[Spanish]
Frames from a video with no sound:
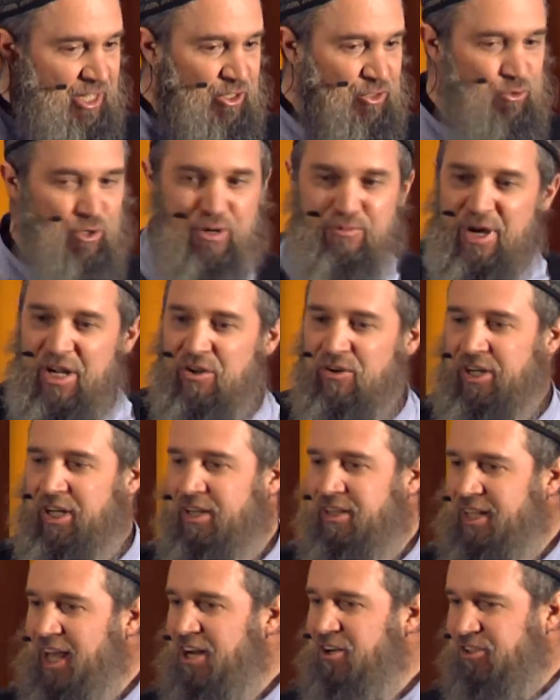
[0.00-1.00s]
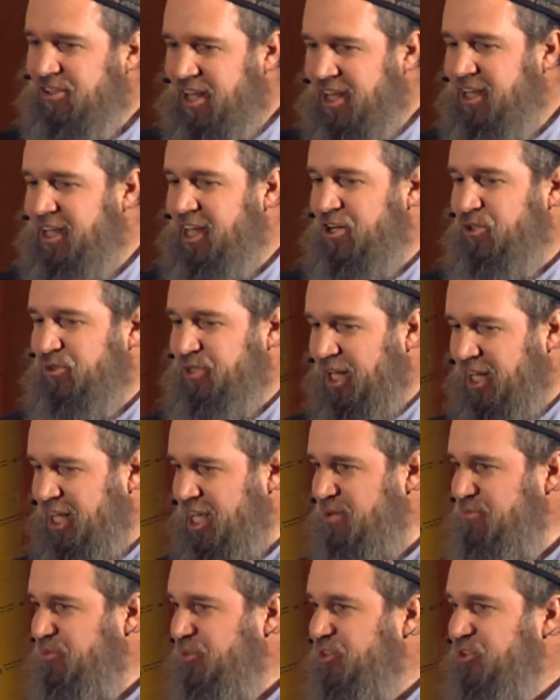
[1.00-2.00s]
Tu hermano cristiano está en
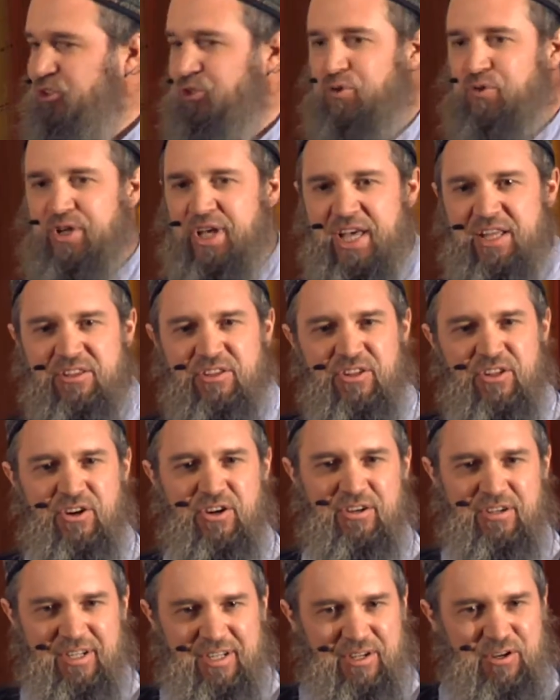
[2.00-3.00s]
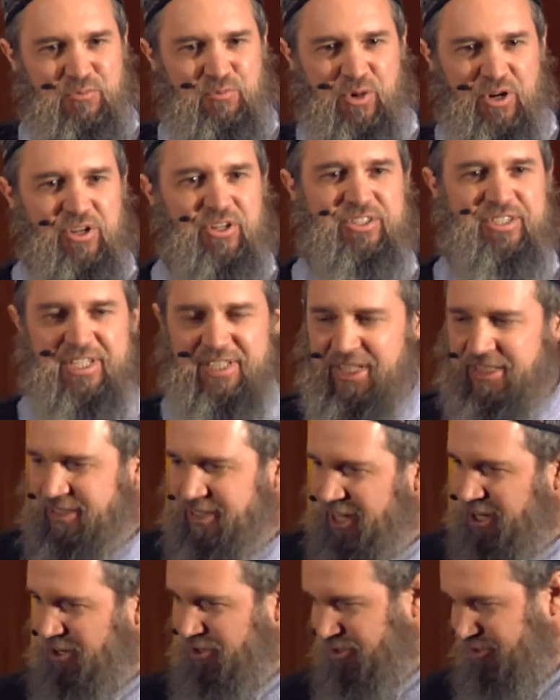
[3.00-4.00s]
Jerusalén subiendo por los siete
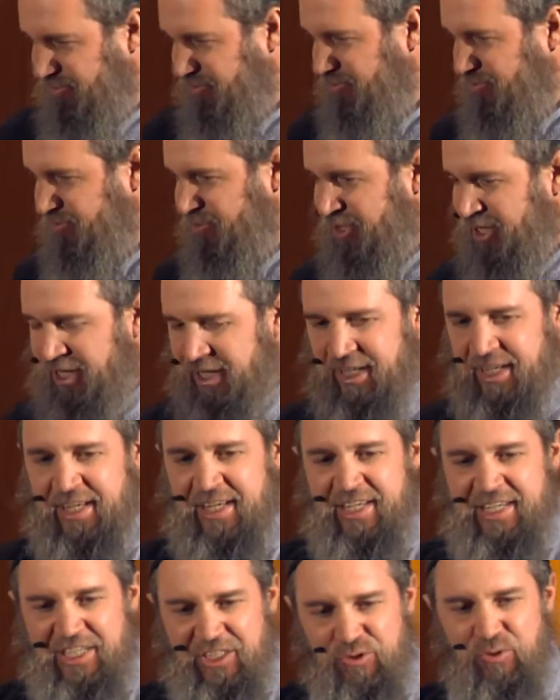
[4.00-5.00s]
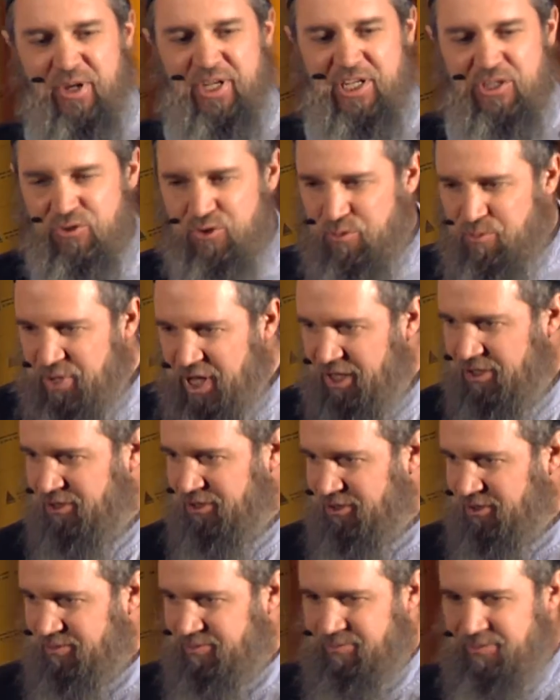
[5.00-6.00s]
cielos. Y tú aquí
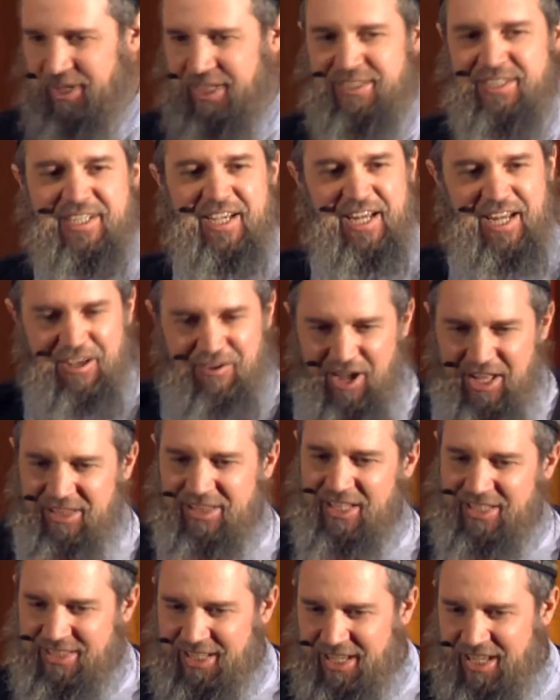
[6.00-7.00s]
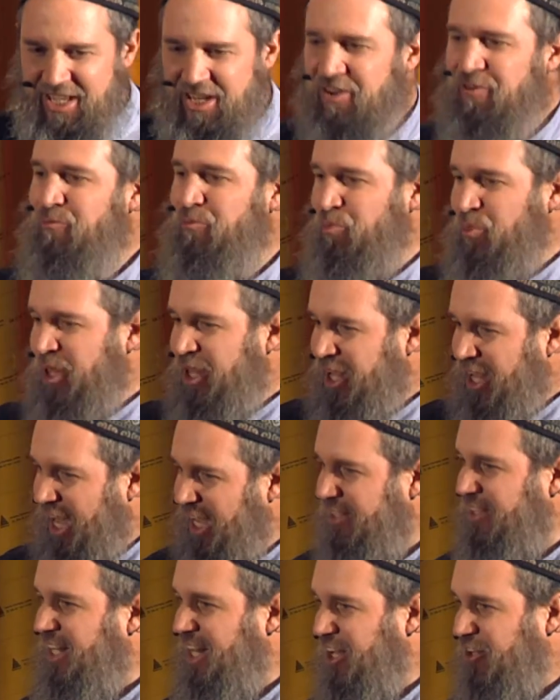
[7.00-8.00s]
durmiendo. Así que levántate,
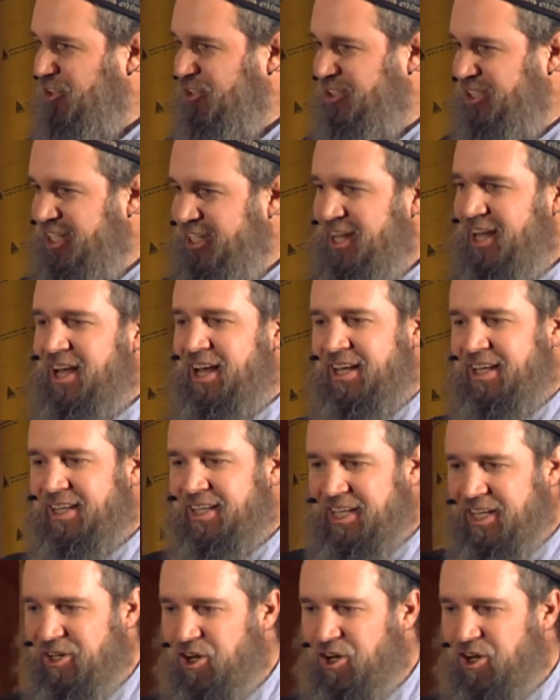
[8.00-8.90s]
anda a la cocina y